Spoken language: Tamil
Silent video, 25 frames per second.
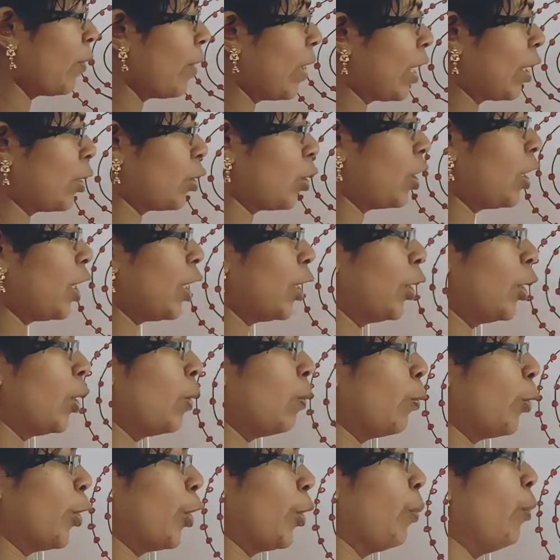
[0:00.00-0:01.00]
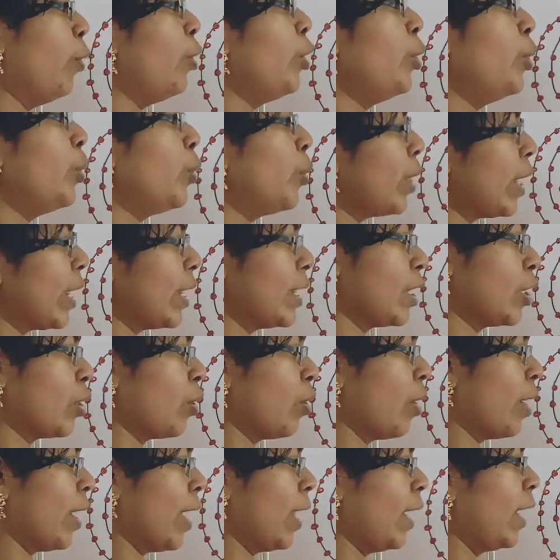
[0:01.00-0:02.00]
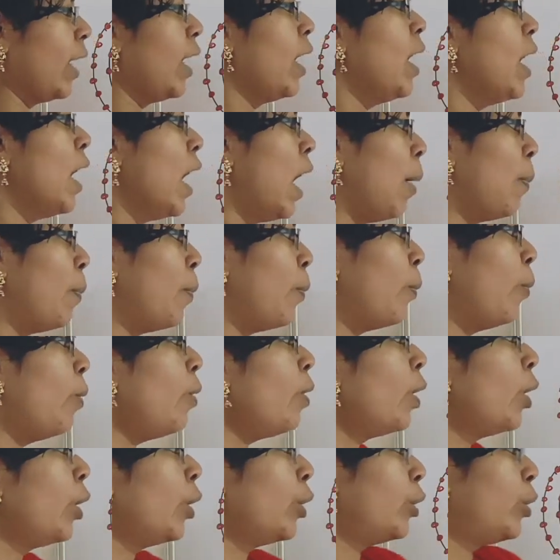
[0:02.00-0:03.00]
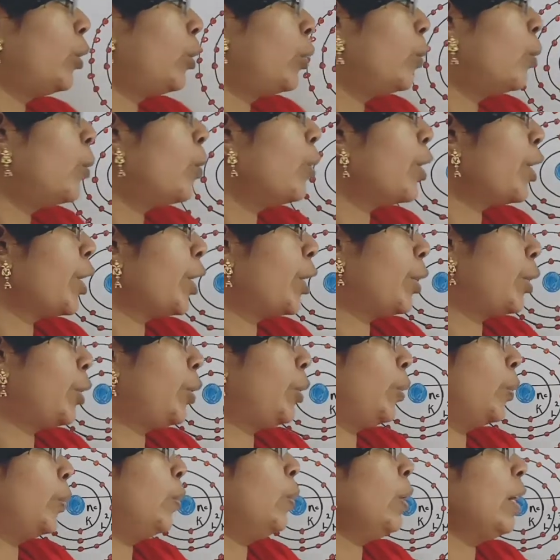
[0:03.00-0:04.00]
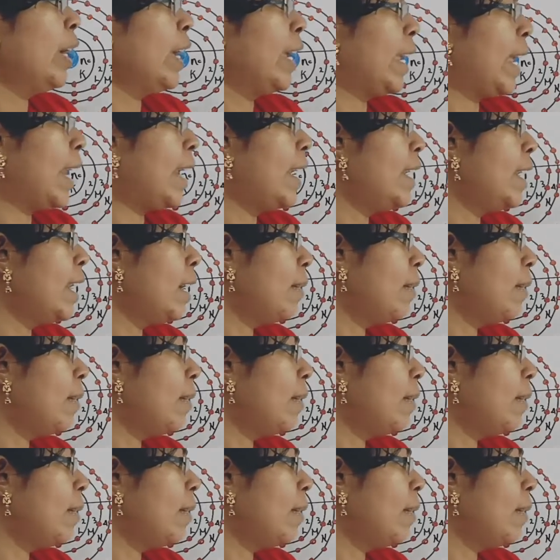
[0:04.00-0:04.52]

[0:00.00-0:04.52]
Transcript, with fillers: ஆஃப் எலக்ட்ரான் இருக்க முடியுமோ டூ என் ஸ்கொயர் அப்போது டூ இன்ட்டு என்